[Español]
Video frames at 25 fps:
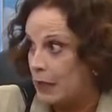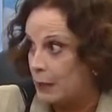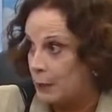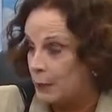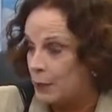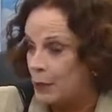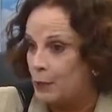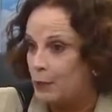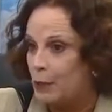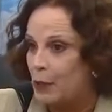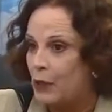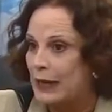
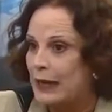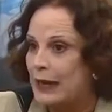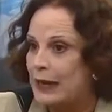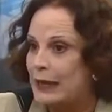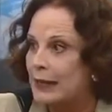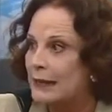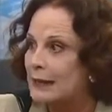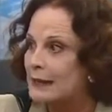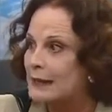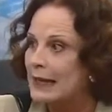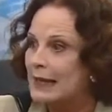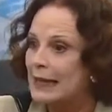Arguedas,
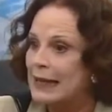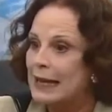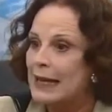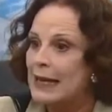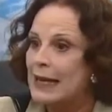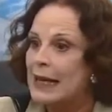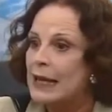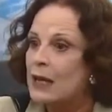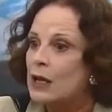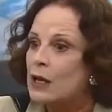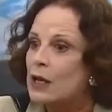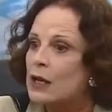
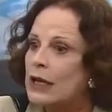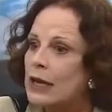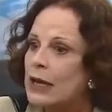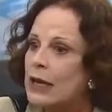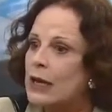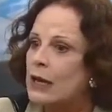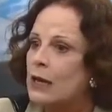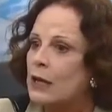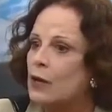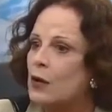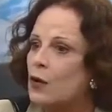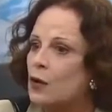que eh,
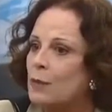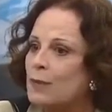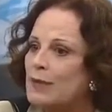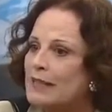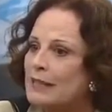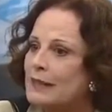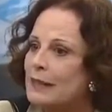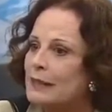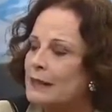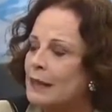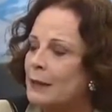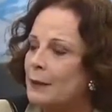comienza a trabajar
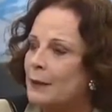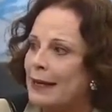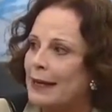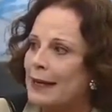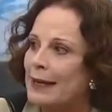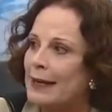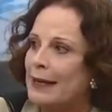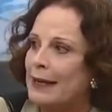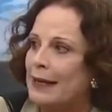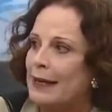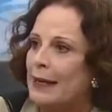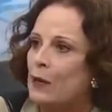el
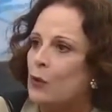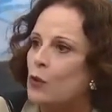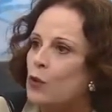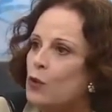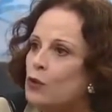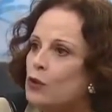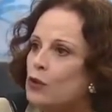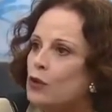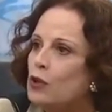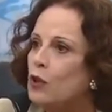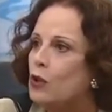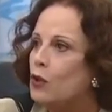gerundio, los
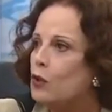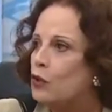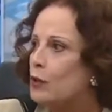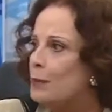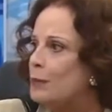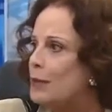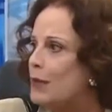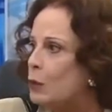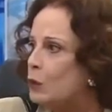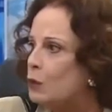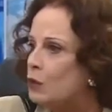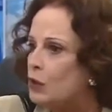
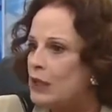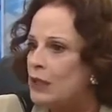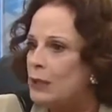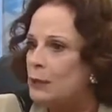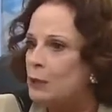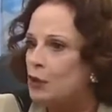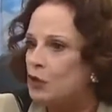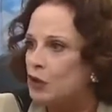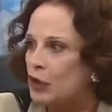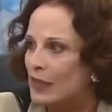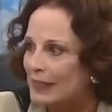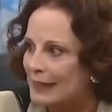diminutivos,
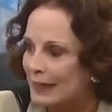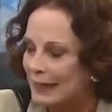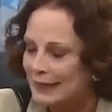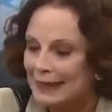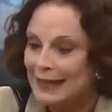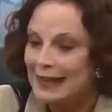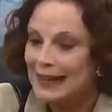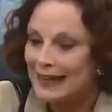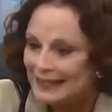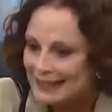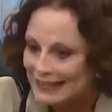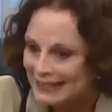etcétera, hasta
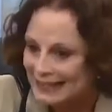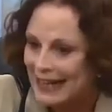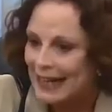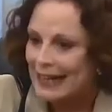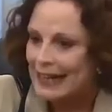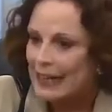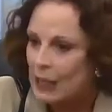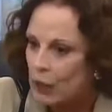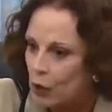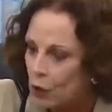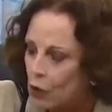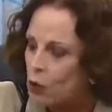que
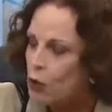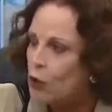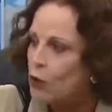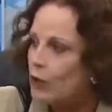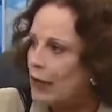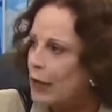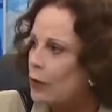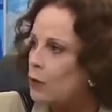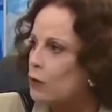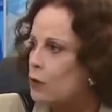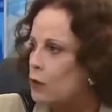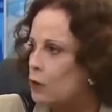logra con los
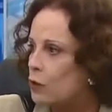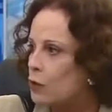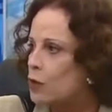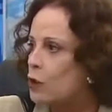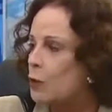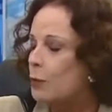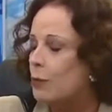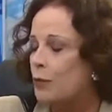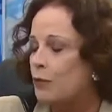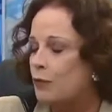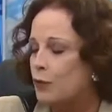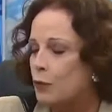ríos
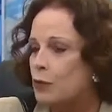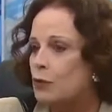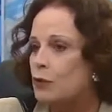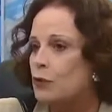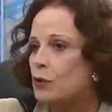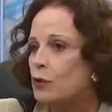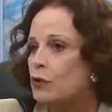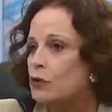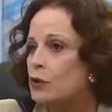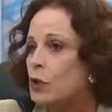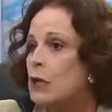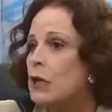profundos
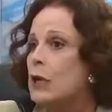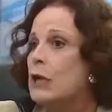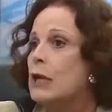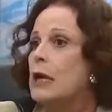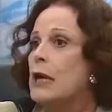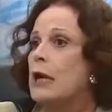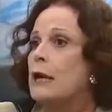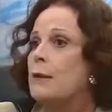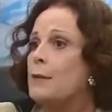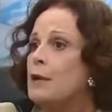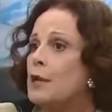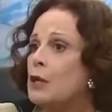en
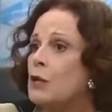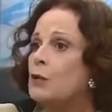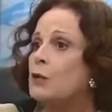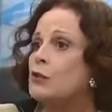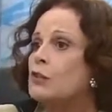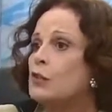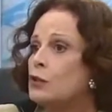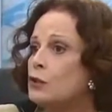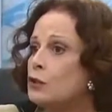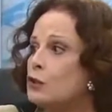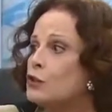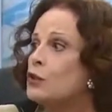
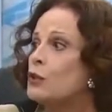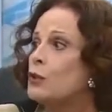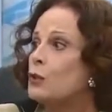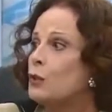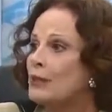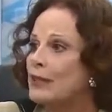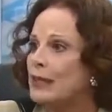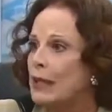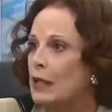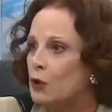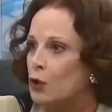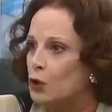1958
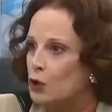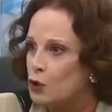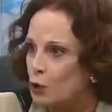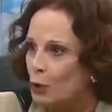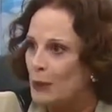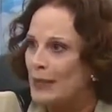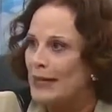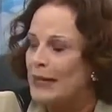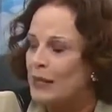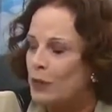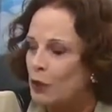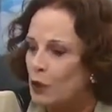el
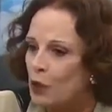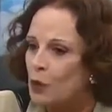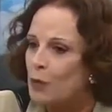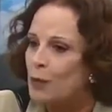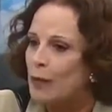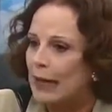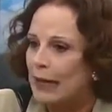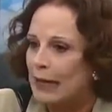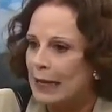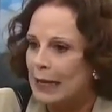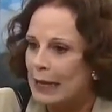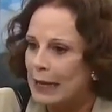idioma que
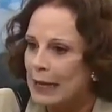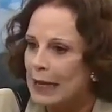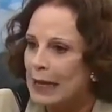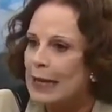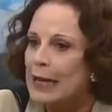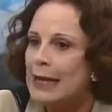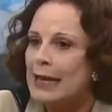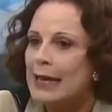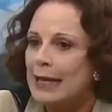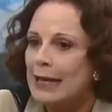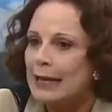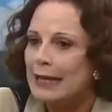
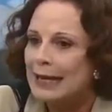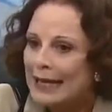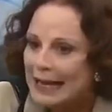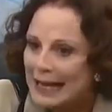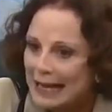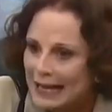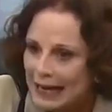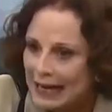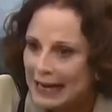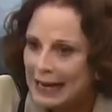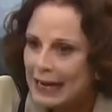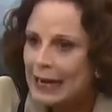cree que
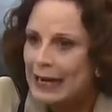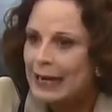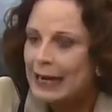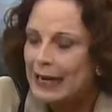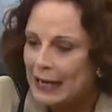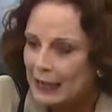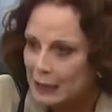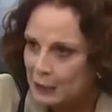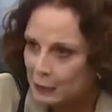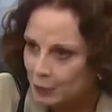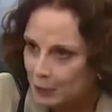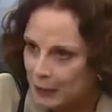
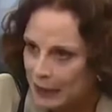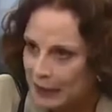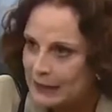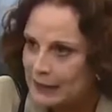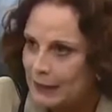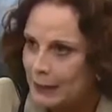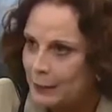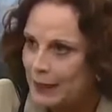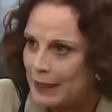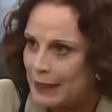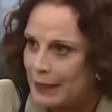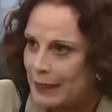expresa
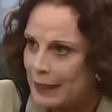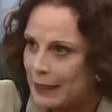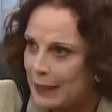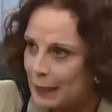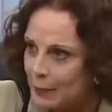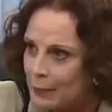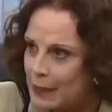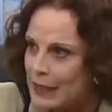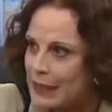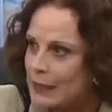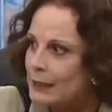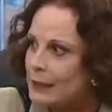
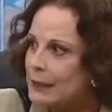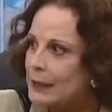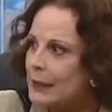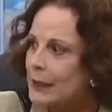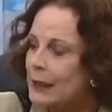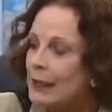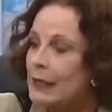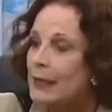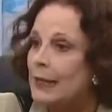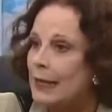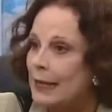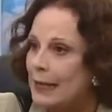verdaderamente la
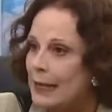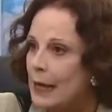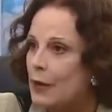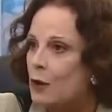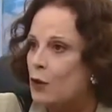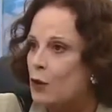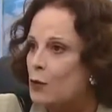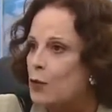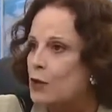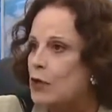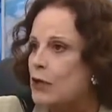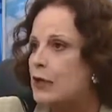
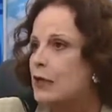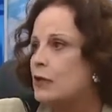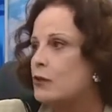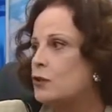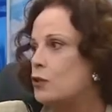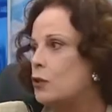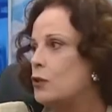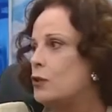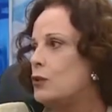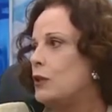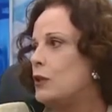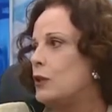comunicación
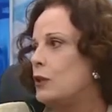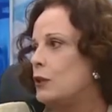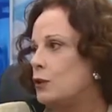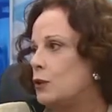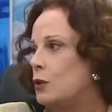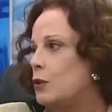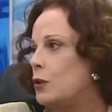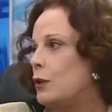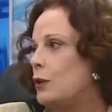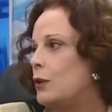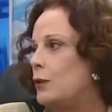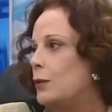dentro del
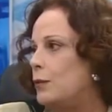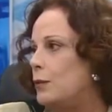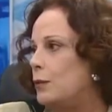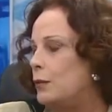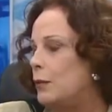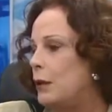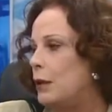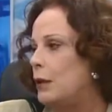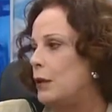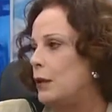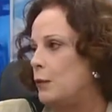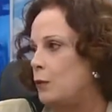
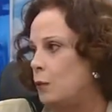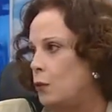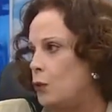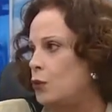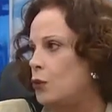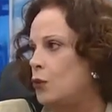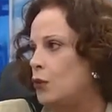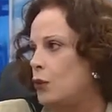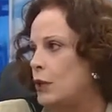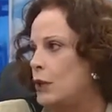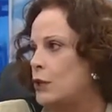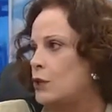mundo
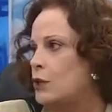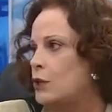quechua.